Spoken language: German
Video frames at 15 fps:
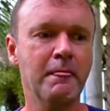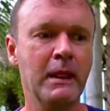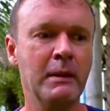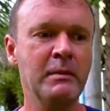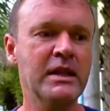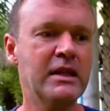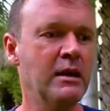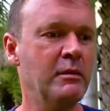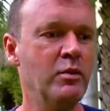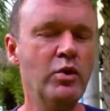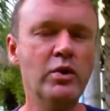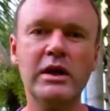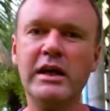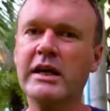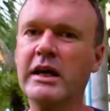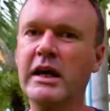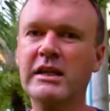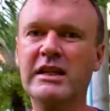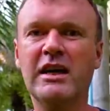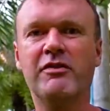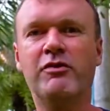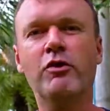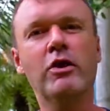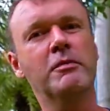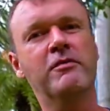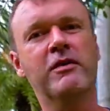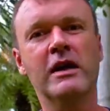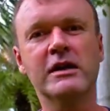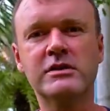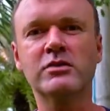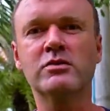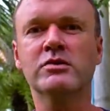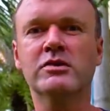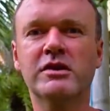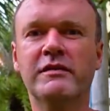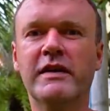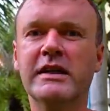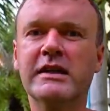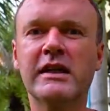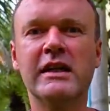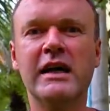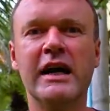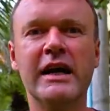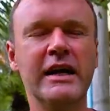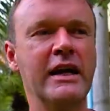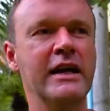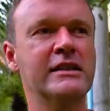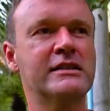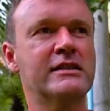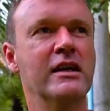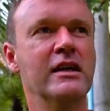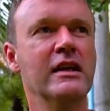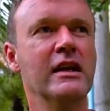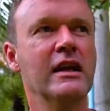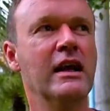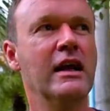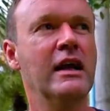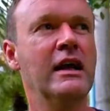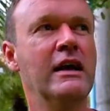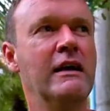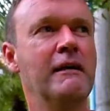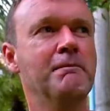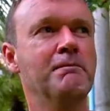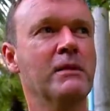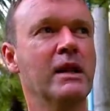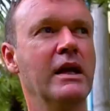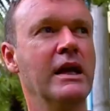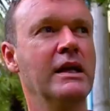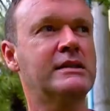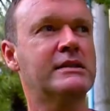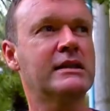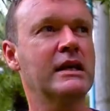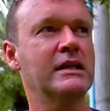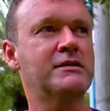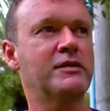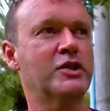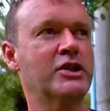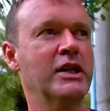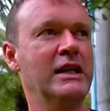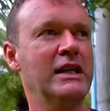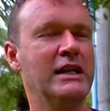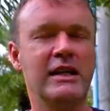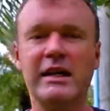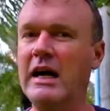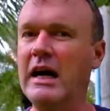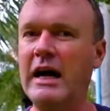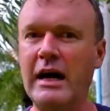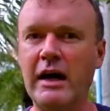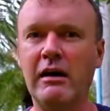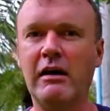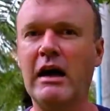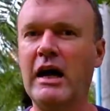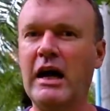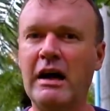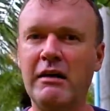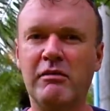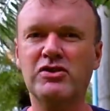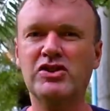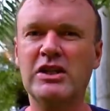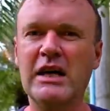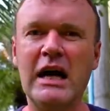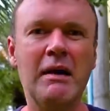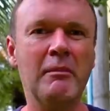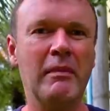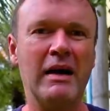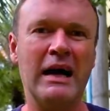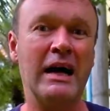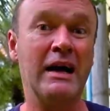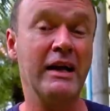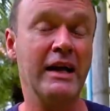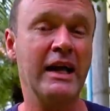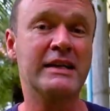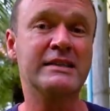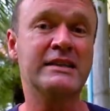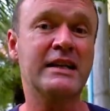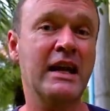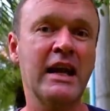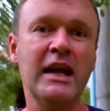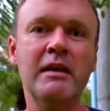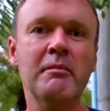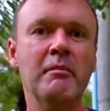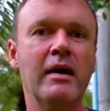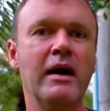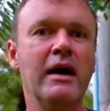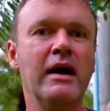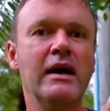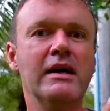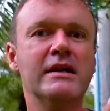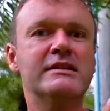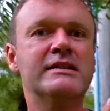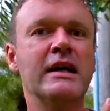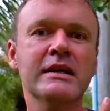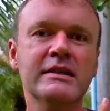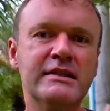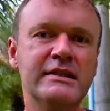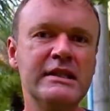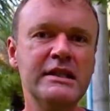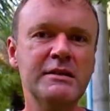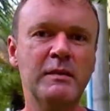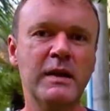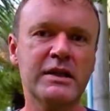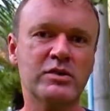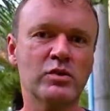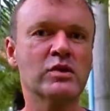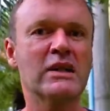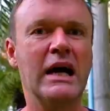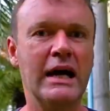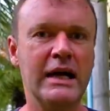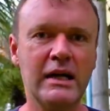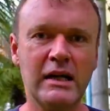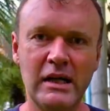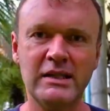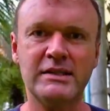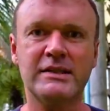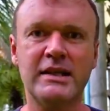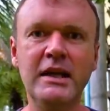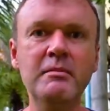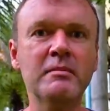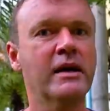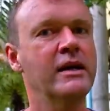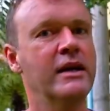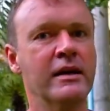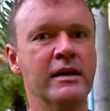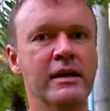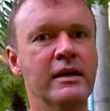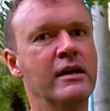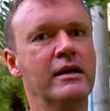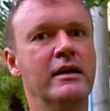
mit der Möglichkeit der Fortpflanzung und so weiter. Daher ist, äh, ist das wahrscheinlich, ja, Scham ein extrem sensibles und heikles Thema, denn